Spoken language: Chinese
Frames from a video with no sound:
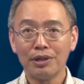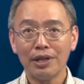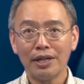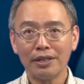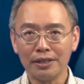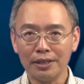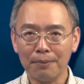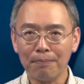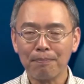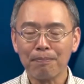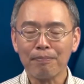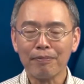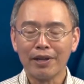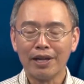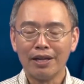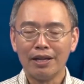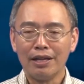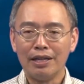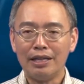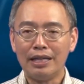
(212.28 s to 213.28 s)
样的，
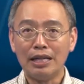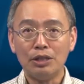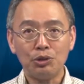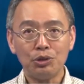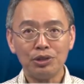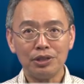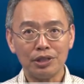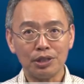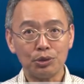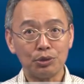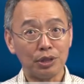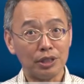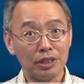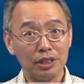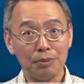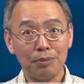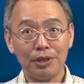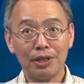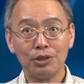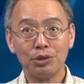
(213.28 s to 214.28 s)
连续型随
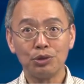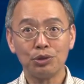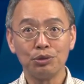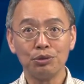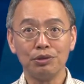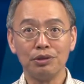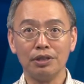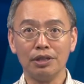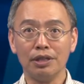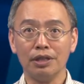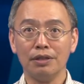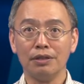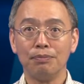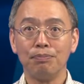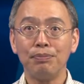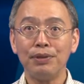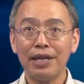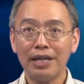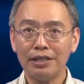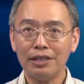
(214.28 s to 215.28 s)
机变数的
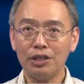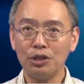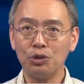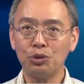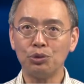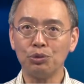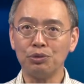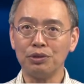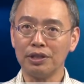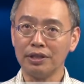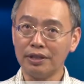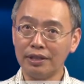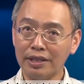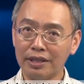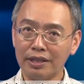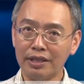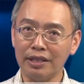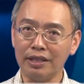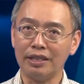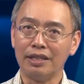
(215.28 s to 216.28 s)
变异数的
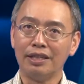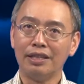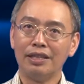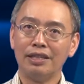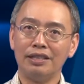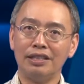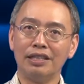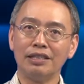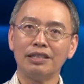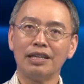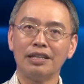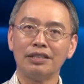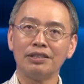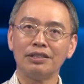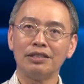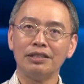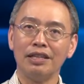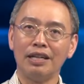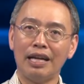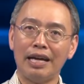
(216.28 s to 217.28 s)
定义仍然
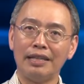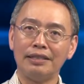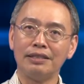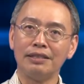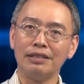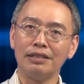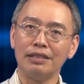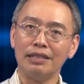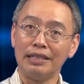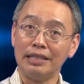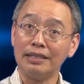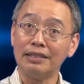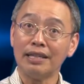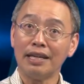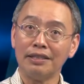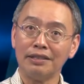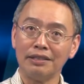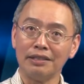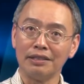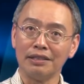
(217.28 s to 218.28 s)
是来自离
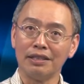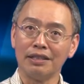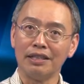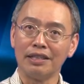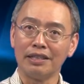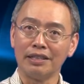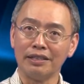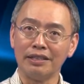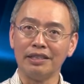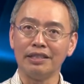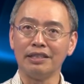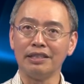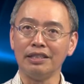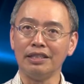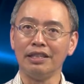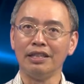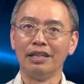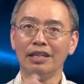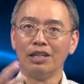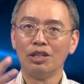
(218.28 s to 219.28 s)
散型的那个定
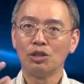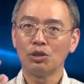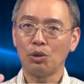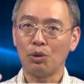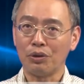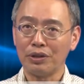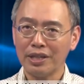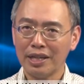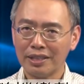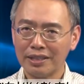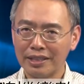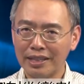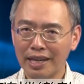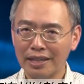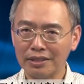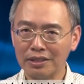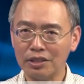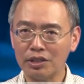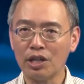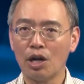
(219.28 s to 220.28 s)
义，同样的
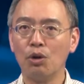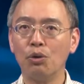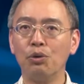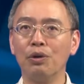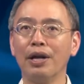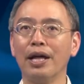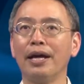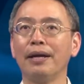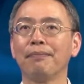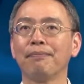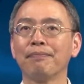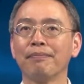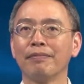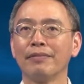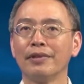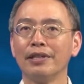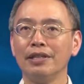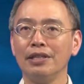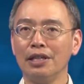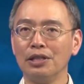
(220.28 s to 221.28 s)
样子抄过来。
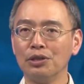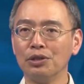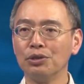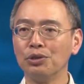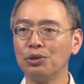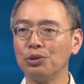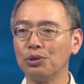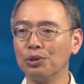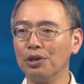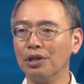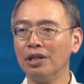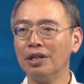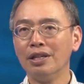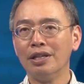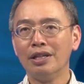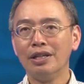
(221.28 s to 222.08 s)
也就是说，